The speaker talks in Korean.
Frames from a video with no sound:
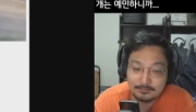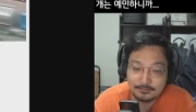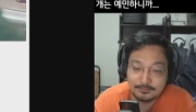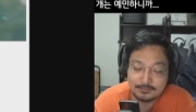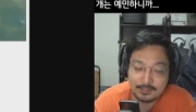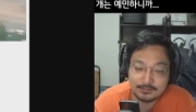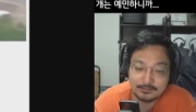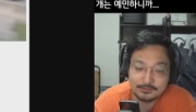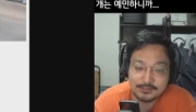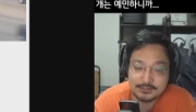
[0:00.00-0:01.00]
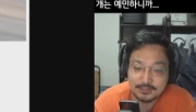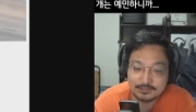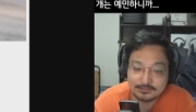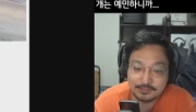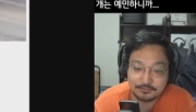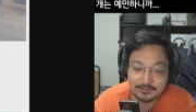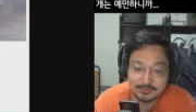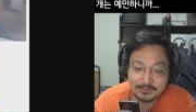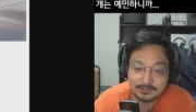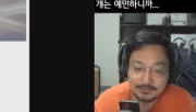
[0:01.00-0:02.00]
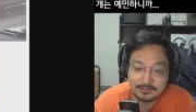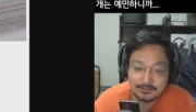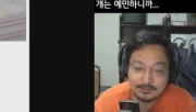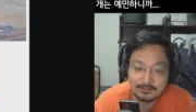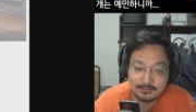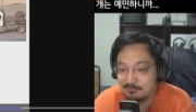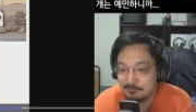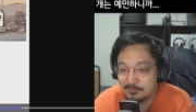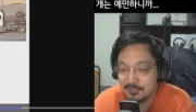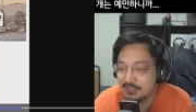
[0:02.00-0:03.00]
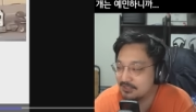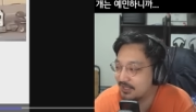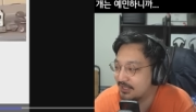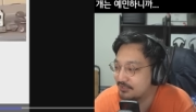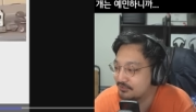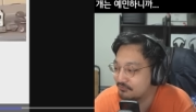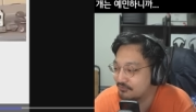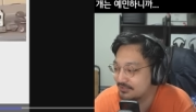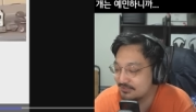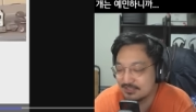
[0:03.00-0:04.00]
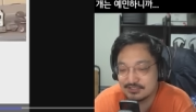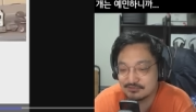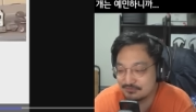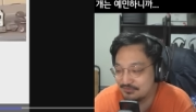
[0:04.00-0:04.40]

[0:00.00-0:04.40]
그 탈을 현실 세계에서 하고 있네. 변한 4개는 띄운 것 같은데 이 친구